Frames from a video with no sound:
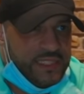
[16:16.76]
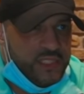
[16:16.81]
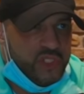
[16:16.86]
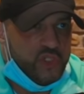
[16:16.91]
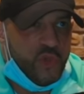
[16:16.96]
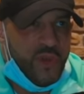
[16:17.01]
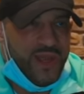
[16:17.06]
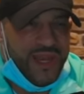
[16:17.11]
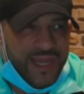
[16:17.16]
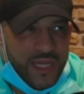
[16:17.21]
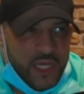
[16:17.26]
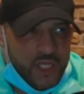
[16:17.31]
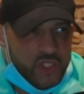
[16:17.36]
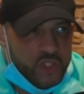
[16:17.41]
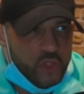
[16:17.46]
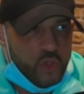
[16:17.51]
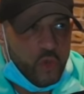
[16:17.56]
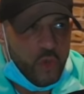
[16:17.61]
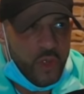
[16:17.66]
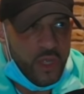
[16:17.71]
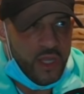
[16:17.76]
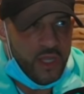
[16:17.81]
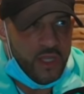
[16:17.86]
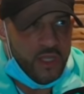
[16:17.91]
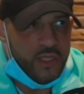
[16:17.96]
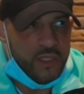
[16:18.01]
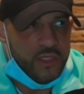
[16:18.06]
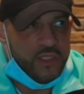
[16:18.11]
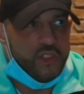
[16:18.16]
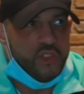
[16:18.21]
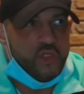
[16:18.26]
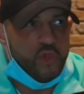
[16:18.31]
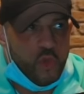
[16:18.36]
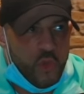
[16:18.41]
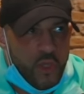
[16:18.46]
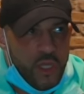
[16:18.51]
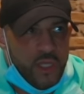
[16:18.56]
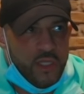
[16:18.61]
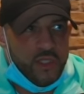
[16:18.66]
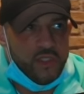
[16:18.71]
Je crois que je crois, je
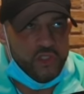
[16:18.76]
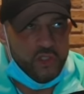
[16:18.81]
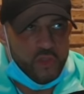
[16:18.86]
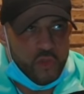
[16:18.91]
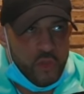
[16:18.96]
crois, je